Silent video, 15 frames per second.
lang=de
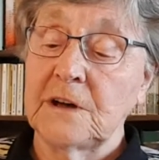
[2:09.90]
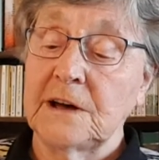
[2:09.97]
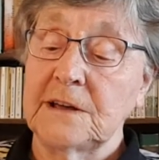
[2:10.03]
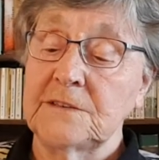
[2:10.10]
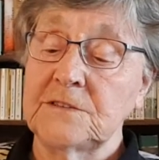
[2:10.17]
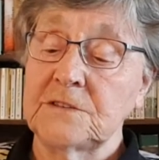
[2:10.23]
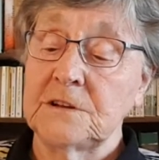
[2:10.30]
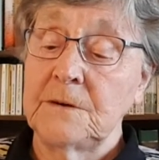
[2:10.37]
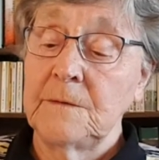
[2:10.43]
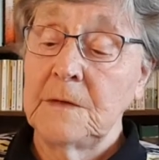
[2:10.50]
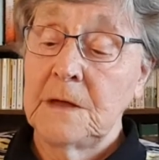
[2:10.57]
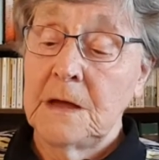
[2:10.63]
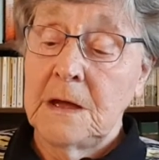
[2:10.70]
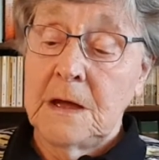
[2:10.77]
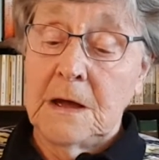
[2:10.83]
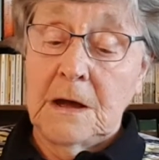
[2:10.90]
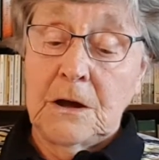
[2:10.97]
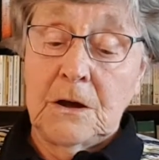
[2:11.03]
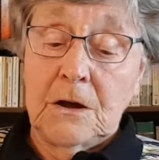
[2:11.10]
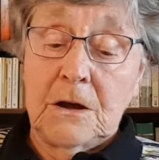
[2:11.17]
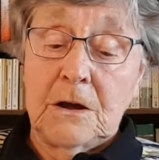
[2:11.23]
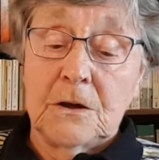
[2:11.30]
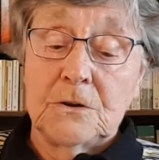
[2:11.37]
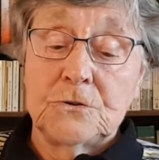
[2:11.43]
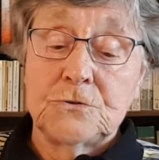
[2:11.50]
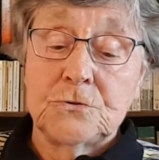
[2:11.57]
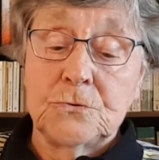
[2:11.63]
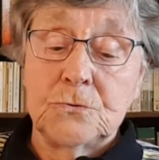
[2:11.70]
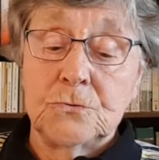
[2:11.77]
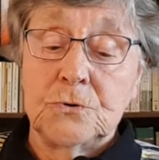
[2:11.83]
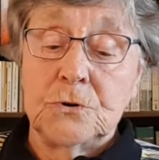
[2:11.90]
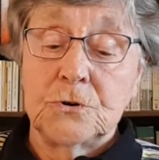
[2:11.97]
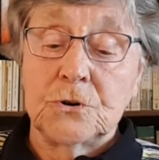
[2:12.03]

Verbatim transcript: heißt: Du